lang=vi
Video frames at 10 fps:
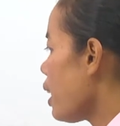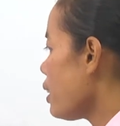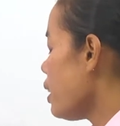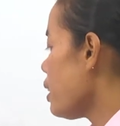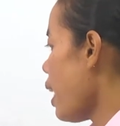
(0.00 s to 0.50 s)

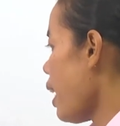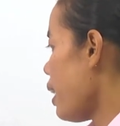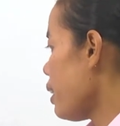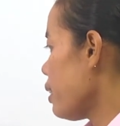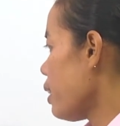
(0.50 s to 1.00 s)
chia sạ
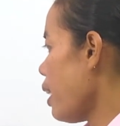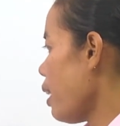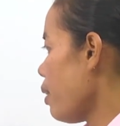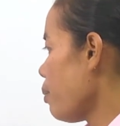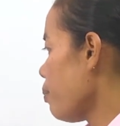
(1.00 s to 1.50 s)
cái
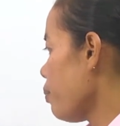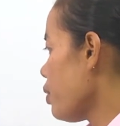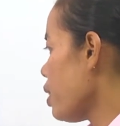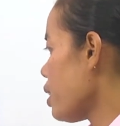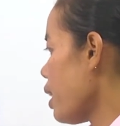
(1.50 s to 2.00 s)
nào
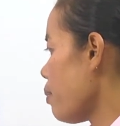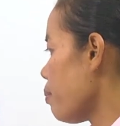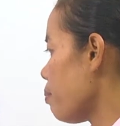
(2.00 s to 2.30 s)
chia sạ